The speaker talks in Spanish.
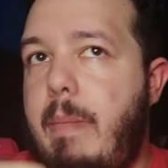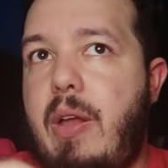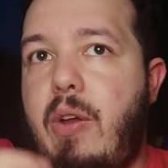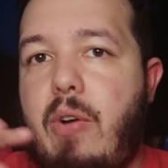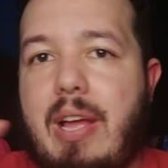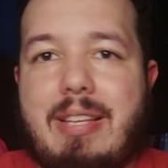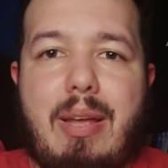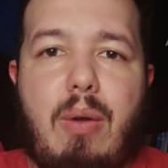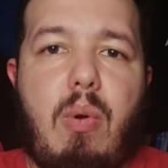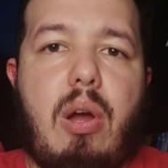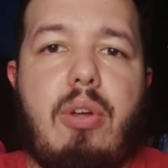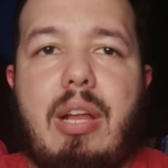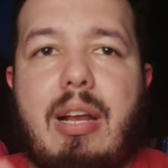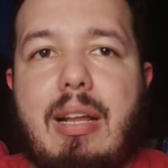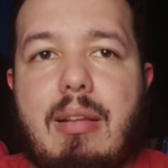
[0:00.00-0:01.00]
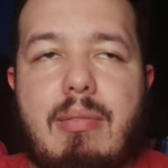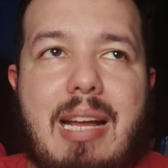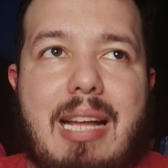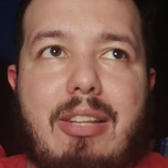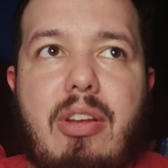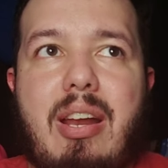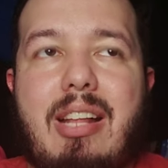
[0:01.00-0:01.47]
Pero ese juego del
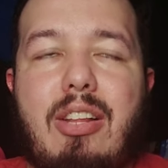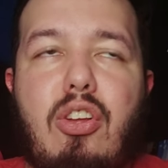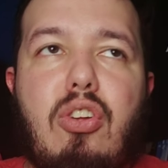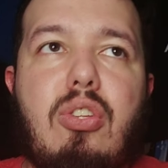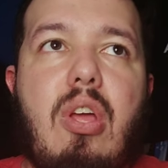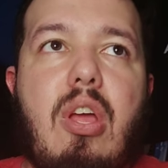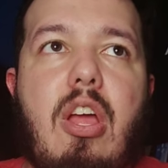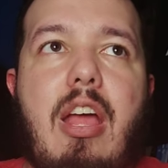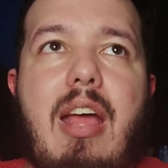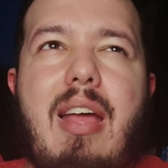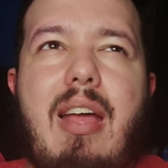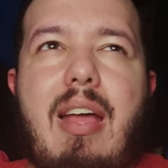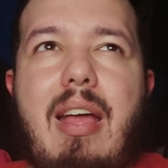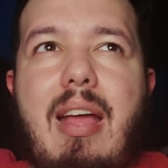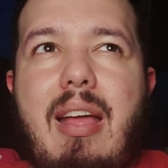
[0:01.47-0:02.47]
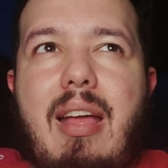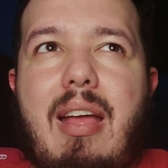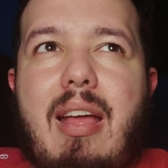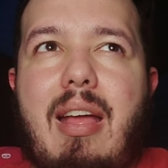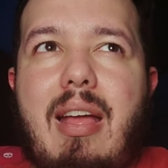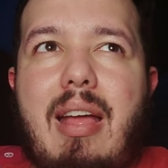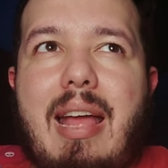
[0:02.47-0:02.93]
gato y el ratón
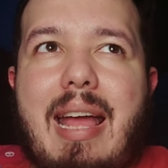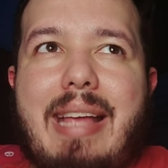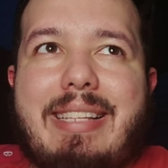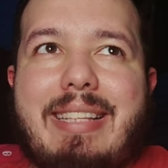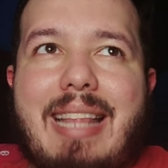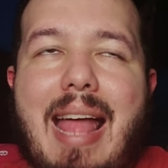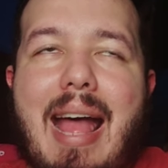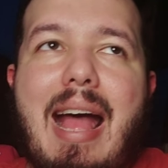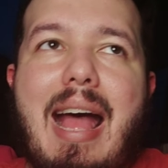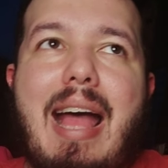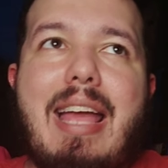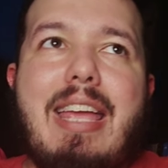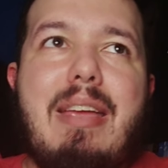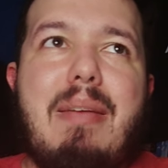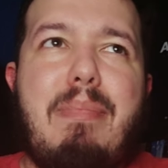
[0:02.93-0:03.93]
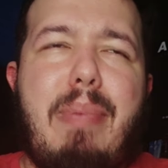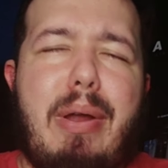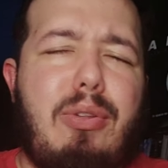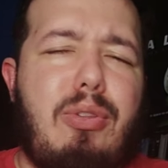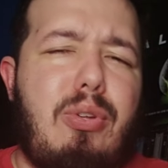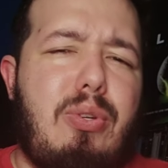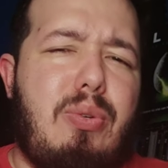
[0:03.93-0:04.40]
está ahí,
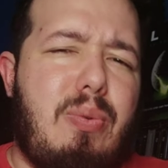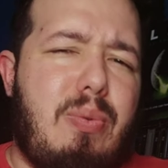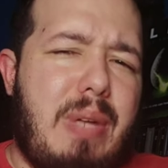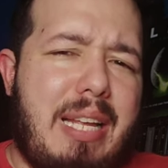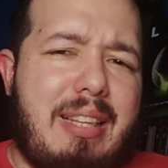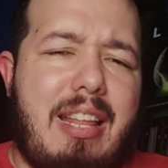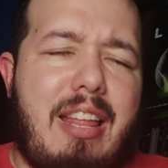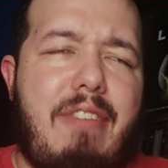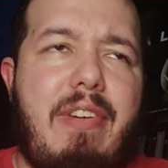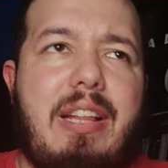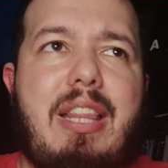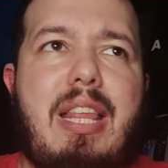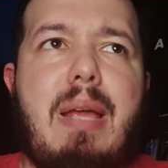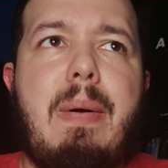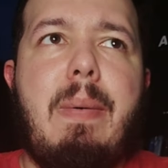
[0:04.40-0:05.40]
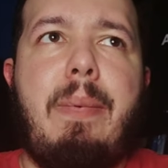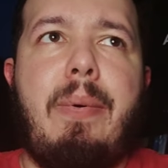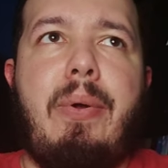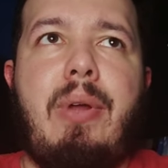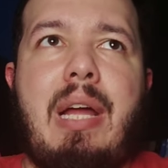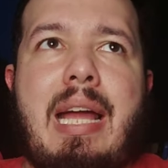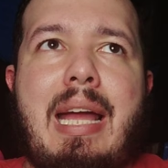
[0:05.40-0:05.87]
pero no es tan efectivo
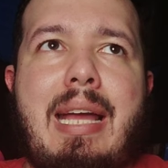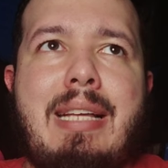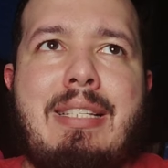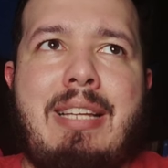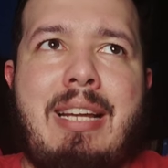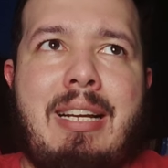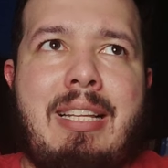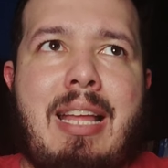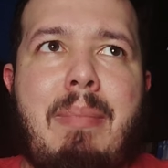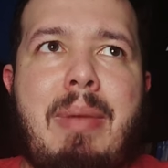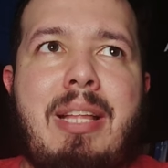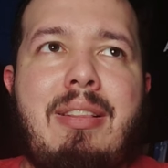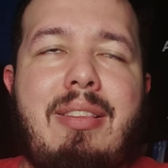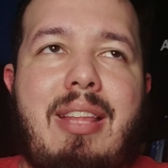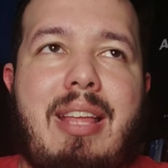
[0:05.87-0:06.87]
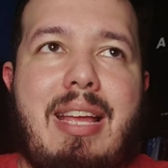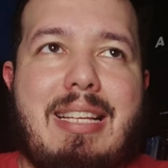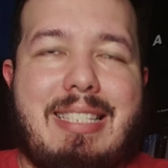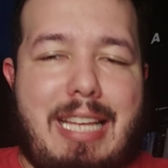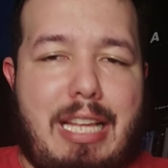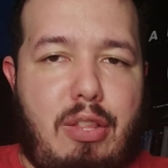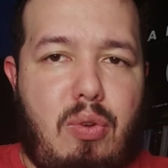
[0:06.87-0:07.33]
porque ciertamente
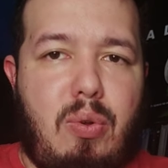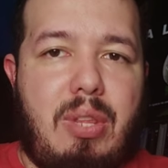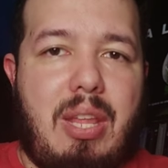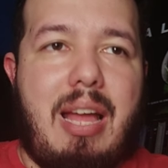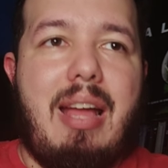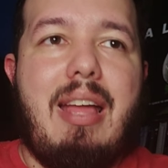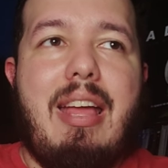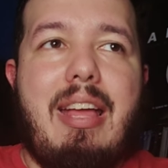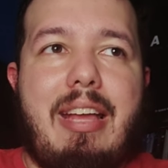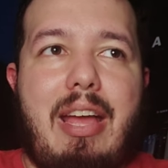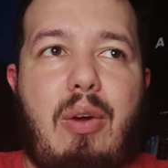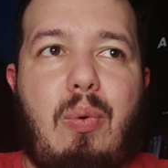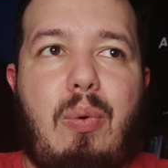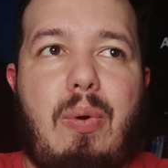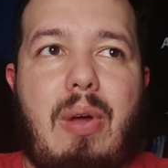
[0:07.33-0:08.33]
se nota que